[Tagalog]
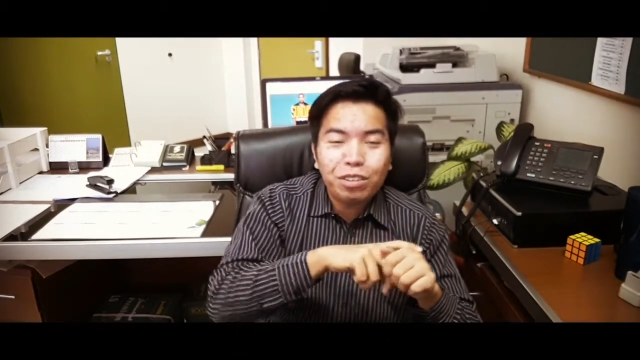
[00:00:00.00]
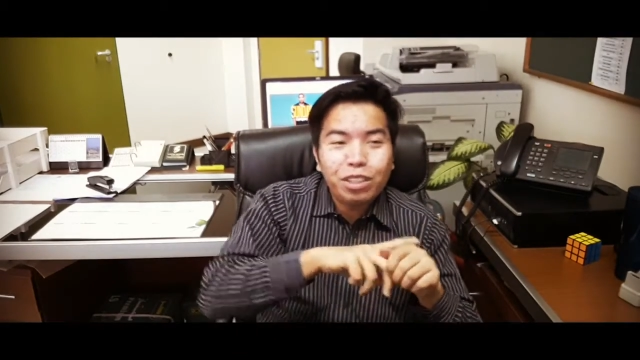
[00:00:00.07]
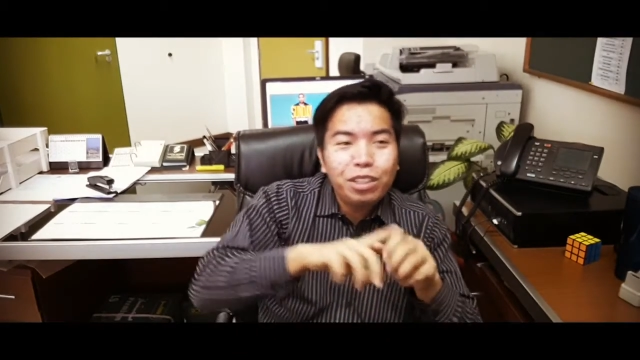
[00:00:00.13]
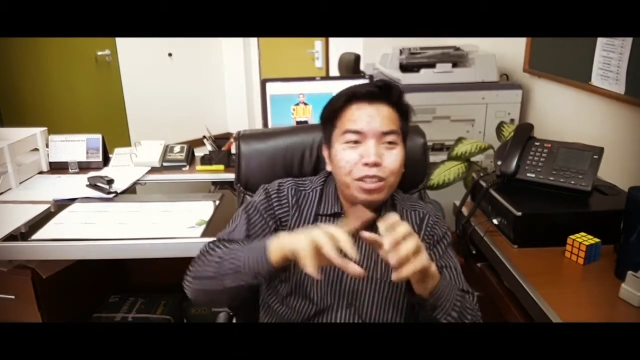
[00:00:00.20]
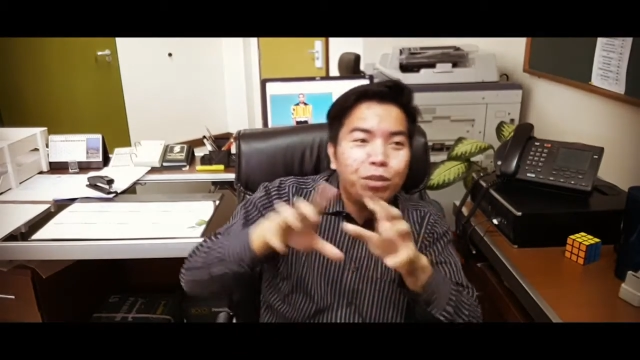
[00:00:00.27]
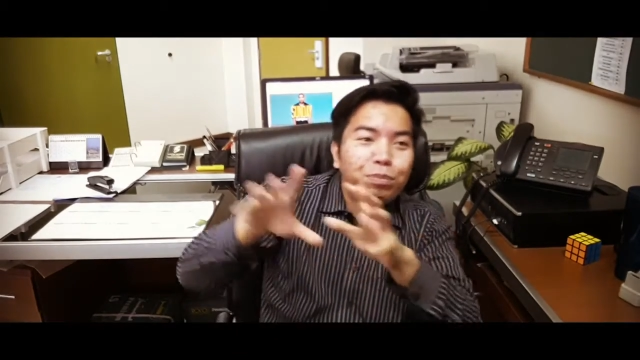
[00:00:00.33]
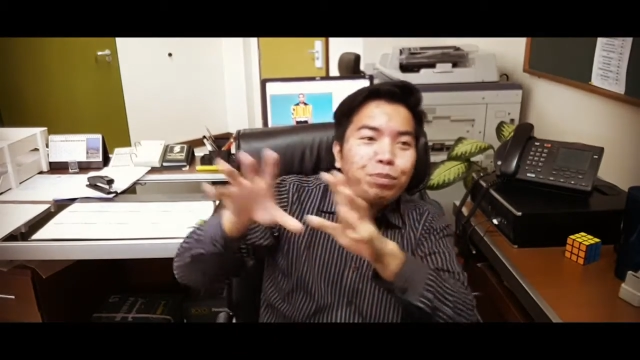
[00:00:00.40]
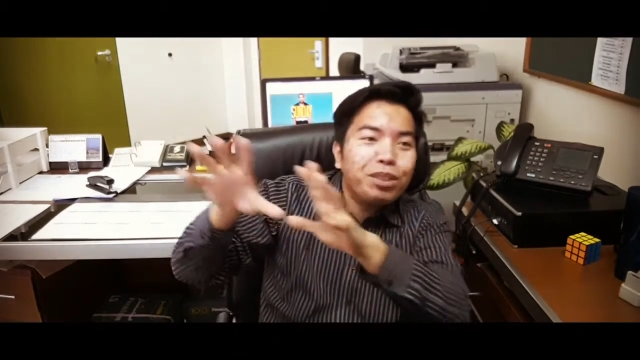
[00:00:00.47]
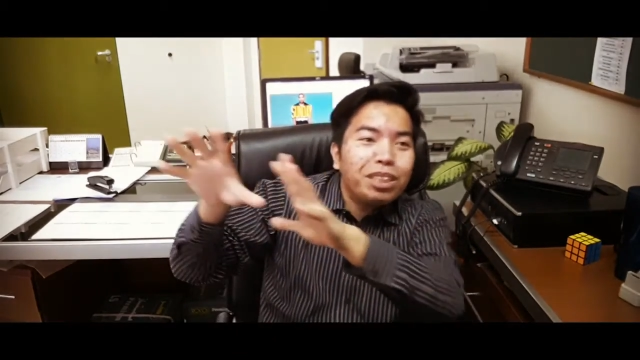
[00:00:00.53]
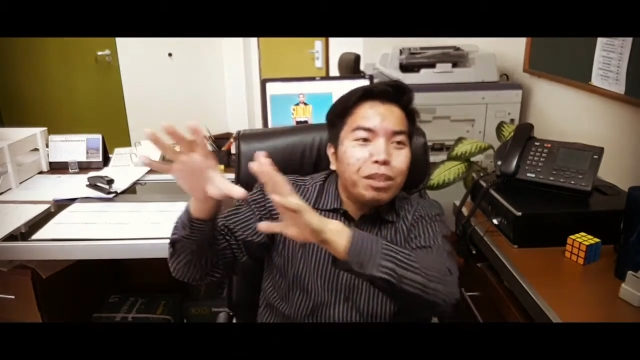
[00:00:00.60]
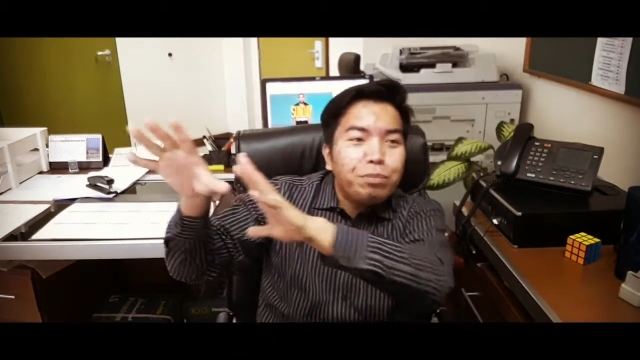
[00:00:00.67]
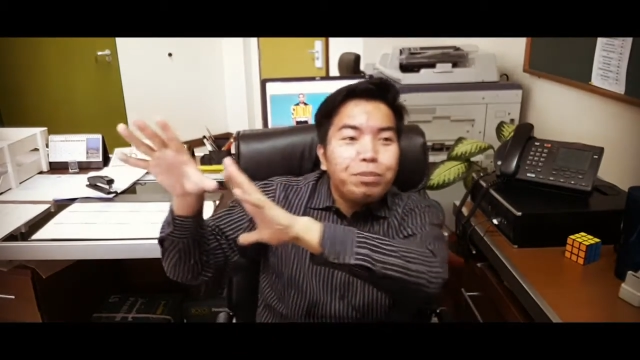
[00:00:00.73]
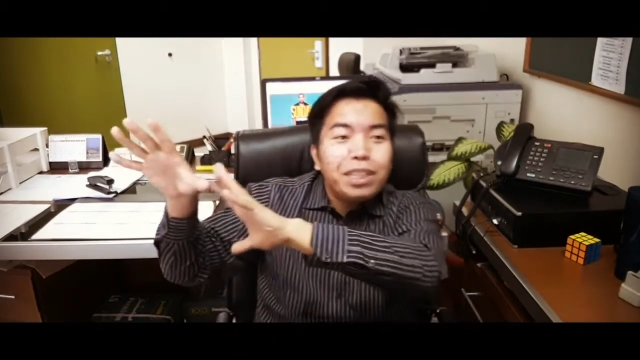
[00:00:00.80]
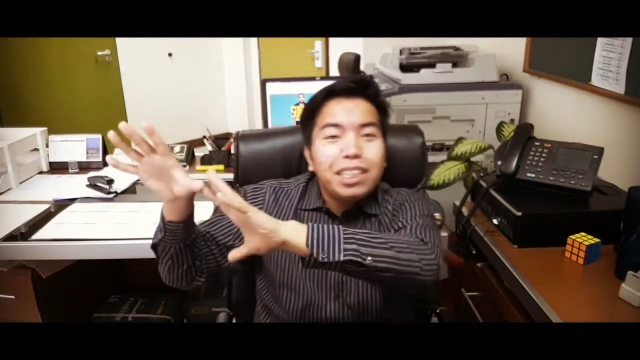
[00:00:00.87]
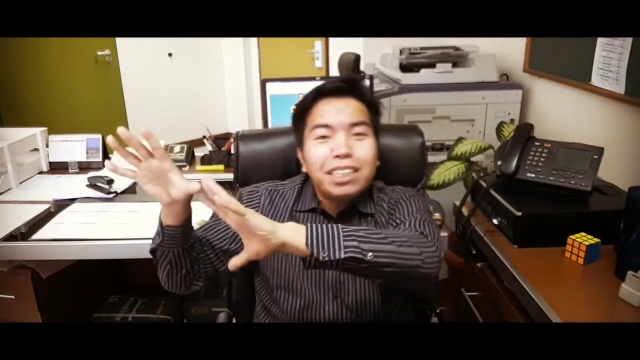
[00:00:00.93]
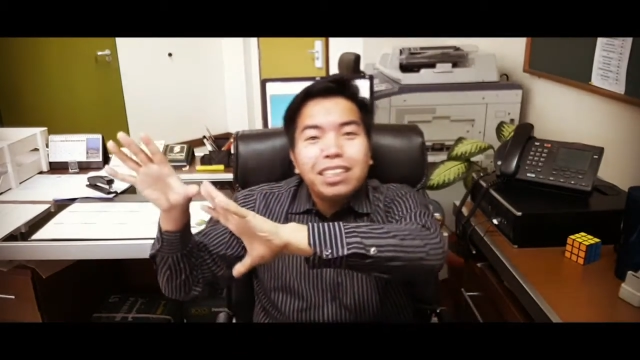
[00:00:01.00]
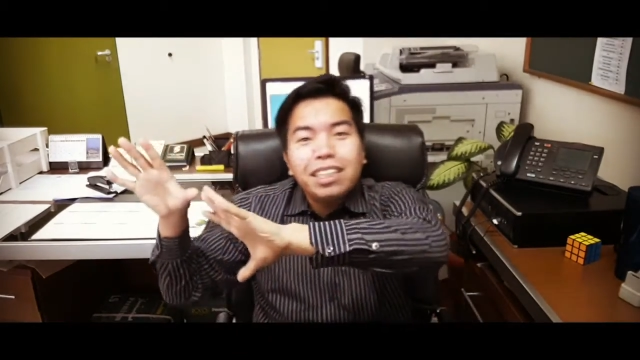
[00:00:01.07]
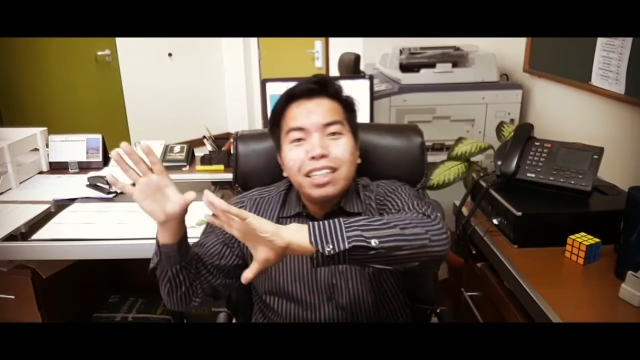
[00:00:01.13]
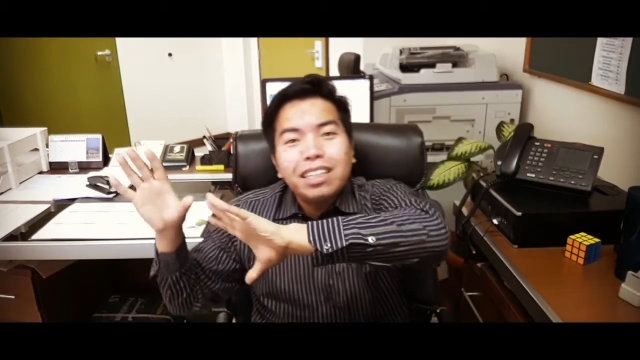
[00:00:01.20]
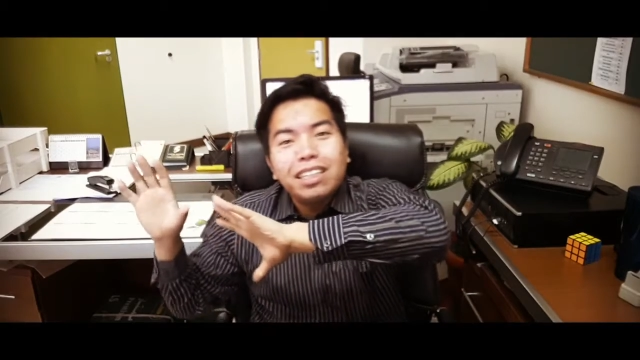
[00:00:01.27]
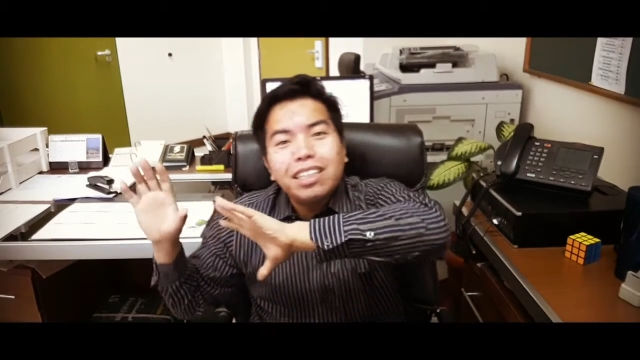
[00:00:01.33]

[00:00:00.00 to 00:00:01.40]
Uy, nagpunta pala sila